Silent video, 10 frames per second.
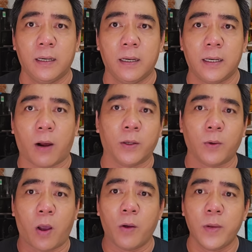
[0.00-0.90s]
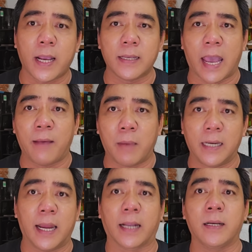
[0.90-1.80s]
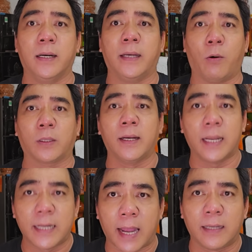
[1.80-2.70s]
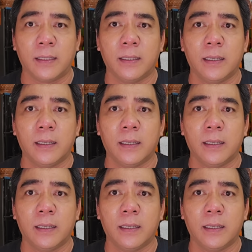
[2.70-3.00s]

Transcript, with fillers: Rồi tôi hỏi quý khán giả mình là cái người đầu tư kinh doanh